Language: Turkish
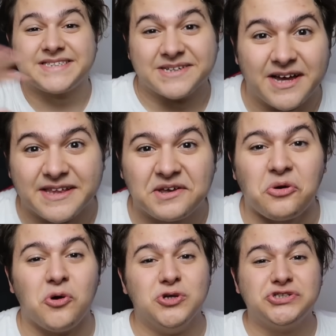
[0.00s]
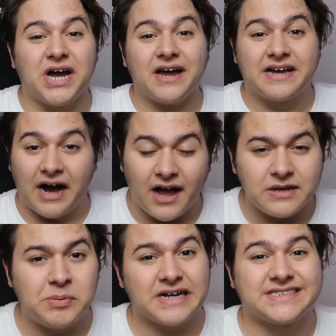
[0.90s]
Sıradaki oyuncak
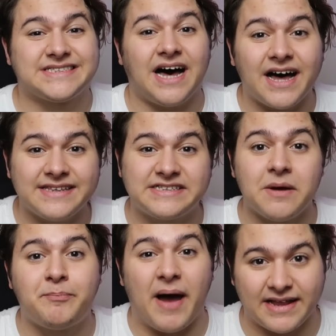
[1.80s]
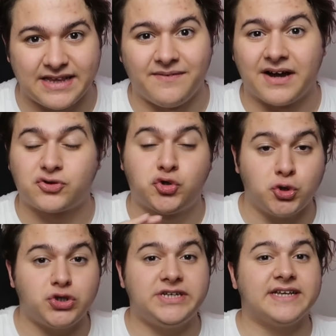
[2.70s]
galiba sadece bende var.
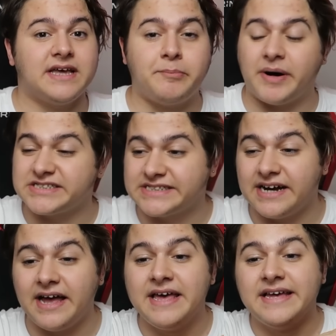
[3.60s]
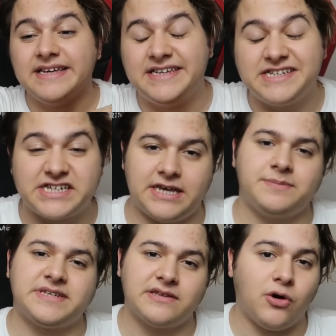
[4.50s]
Türkiye'de başka hiç
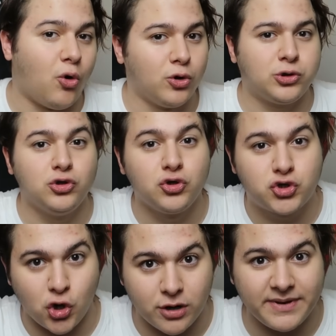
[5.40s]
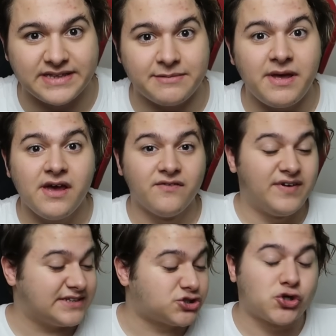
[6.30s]
kimsede olduğunu görmedim
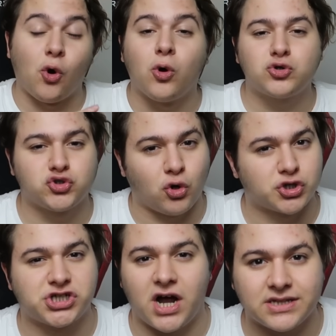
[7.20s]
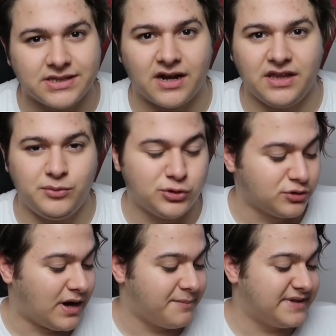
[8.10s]
ve çok zor şartlarda
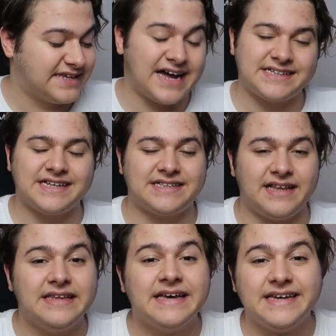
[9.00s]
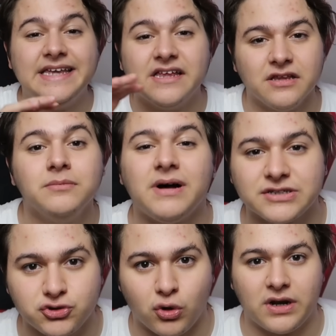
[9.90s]
buldum abi. Gerçekten
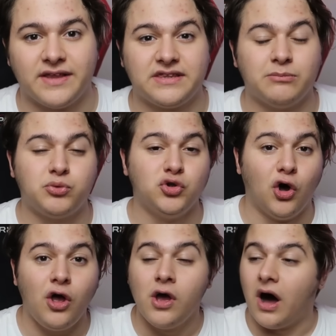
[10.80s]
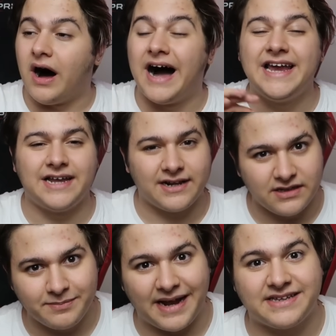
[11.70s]
inanılmaz zorlandım. Bunu
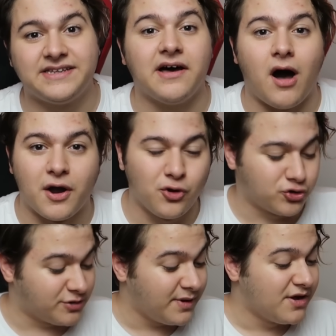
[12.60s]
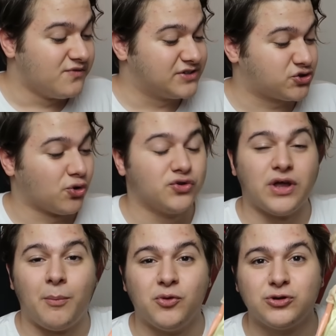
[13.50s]
aylardır belki de arıyordum ve
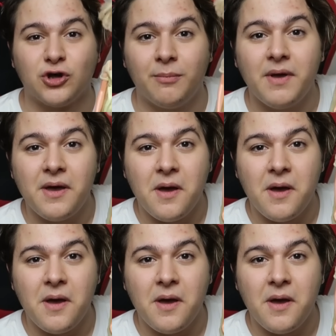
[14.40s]
sonunda buldum.